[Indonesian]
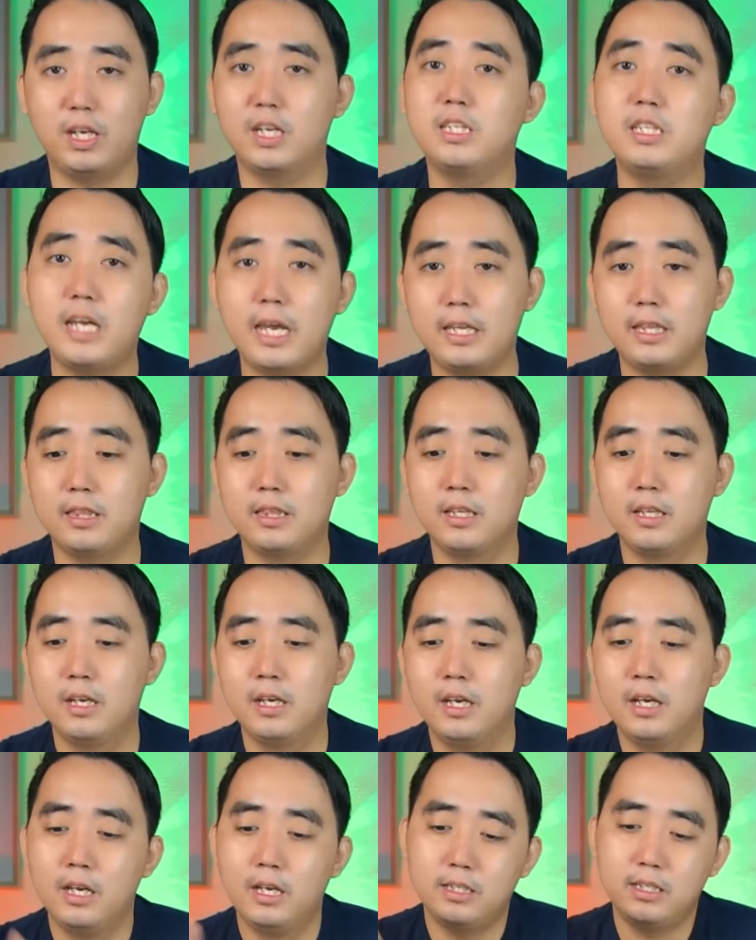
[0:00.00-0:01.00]
ngerjain
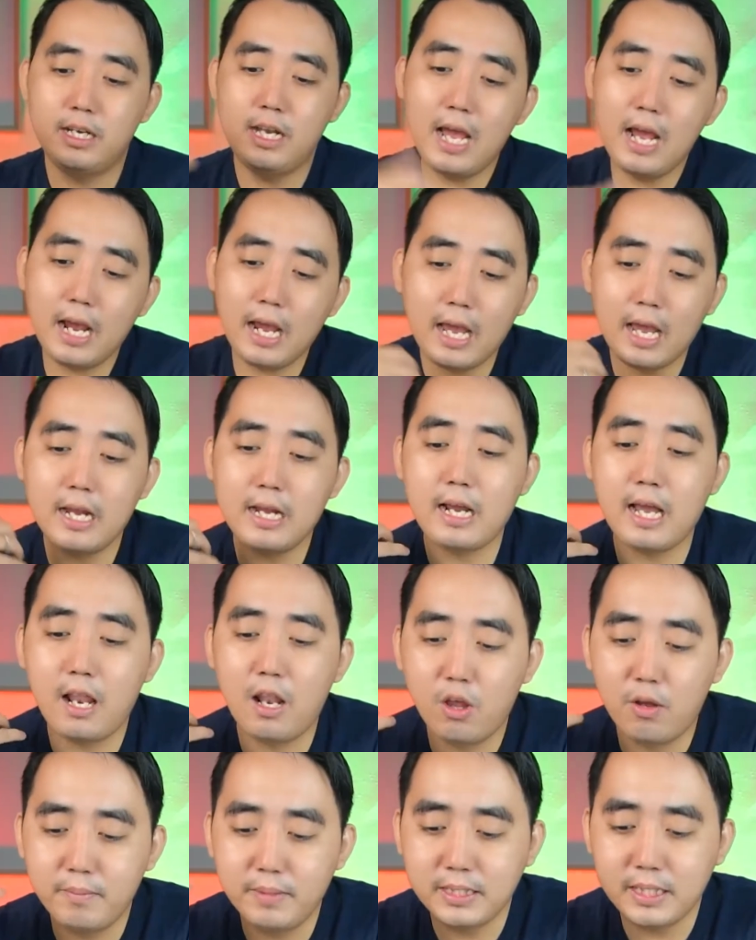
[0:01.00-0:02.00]
sedangkan
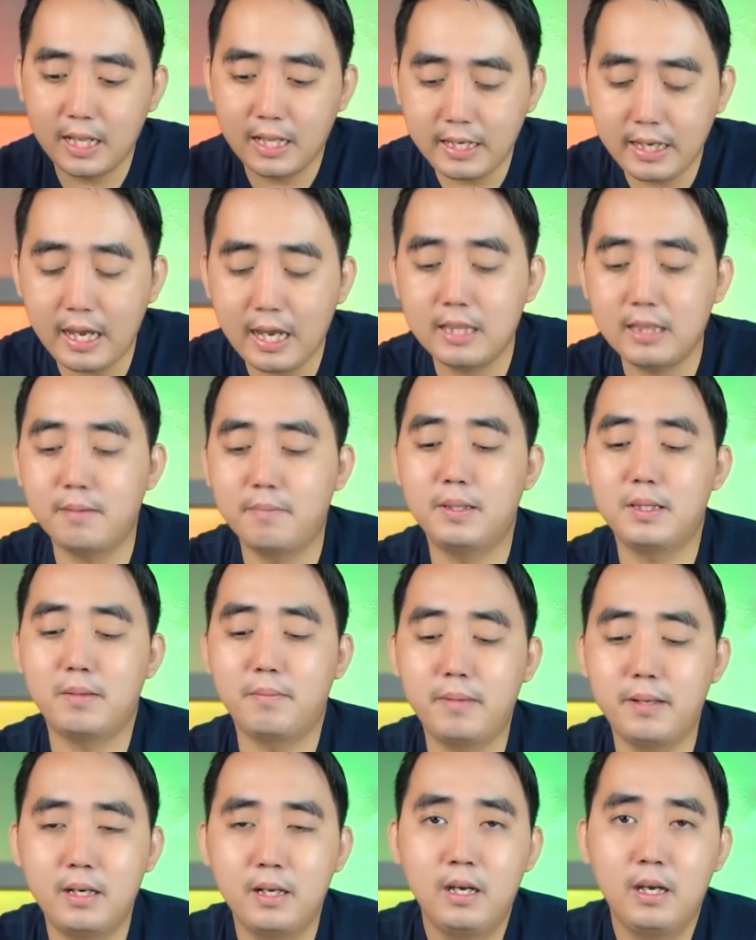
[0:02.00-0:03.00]
kalau misalnya
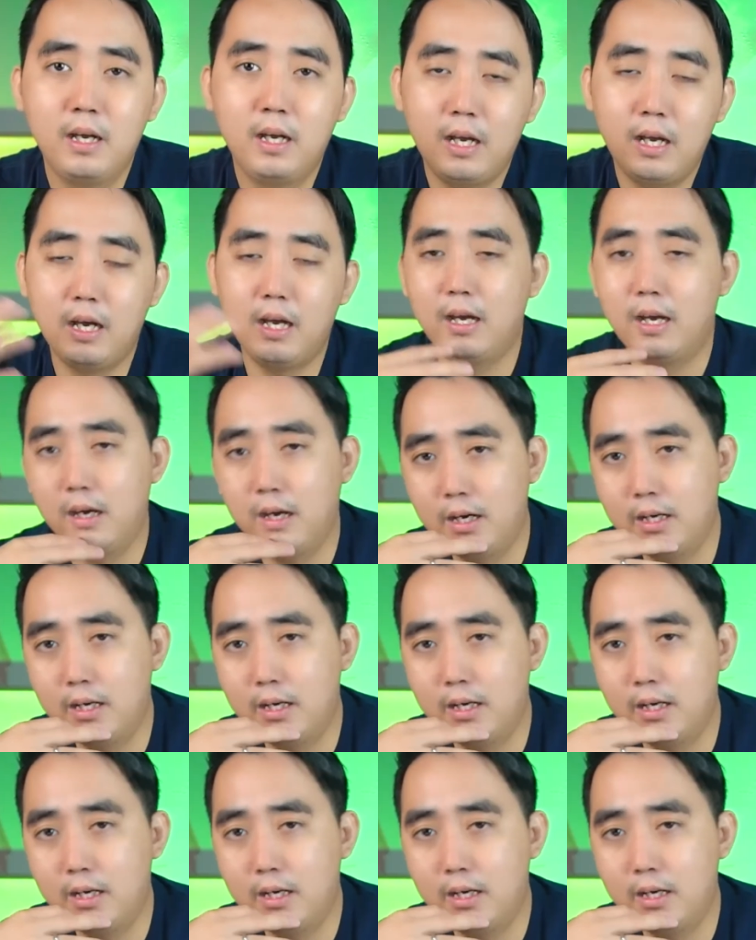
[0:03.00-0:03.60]
teman-teman e,